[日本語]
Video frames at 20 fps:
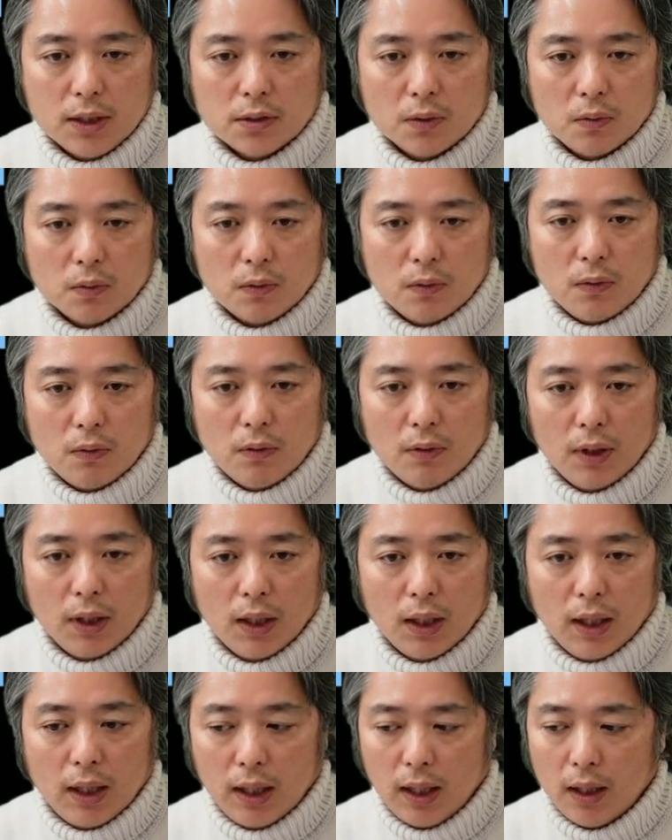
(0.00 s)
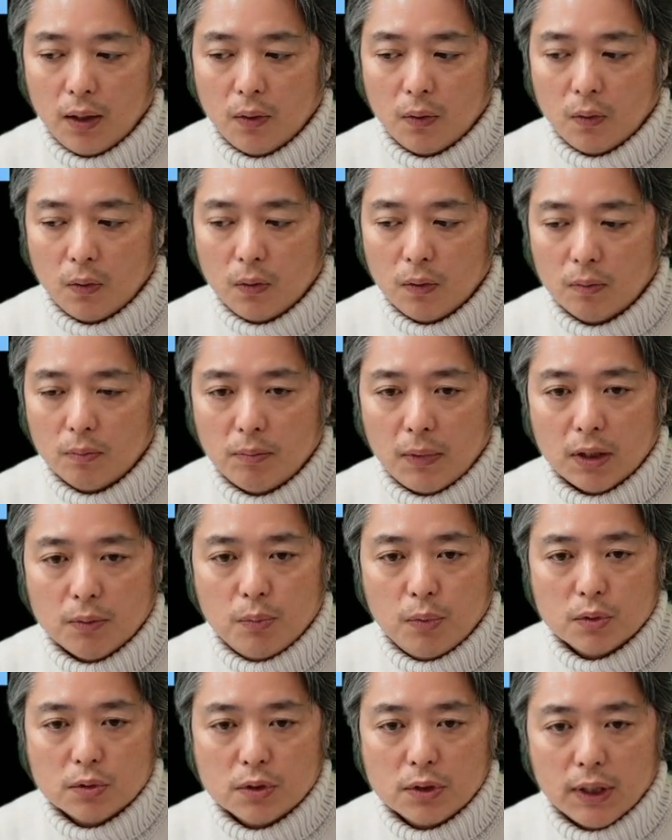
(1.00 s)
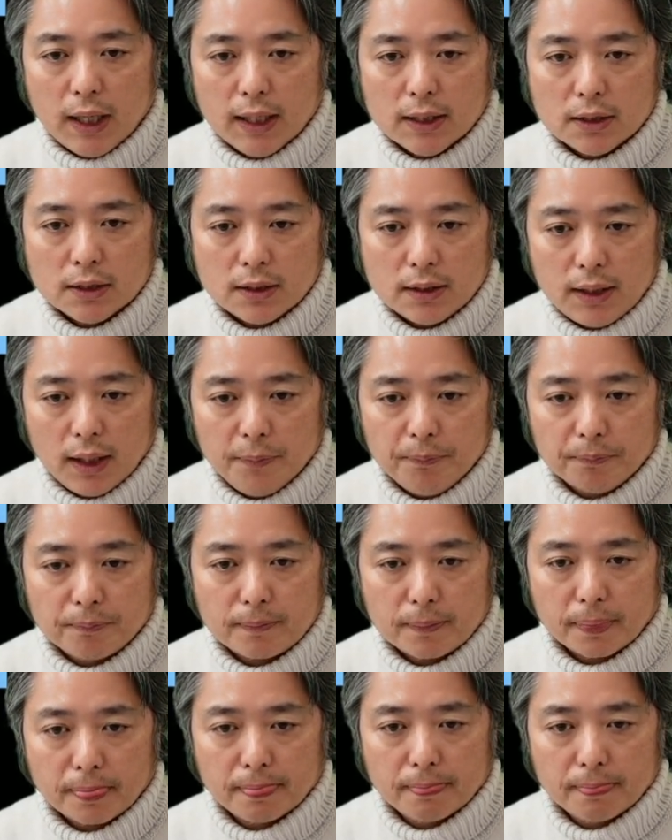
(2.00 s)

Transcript: その後、歯を丸坊主に削って、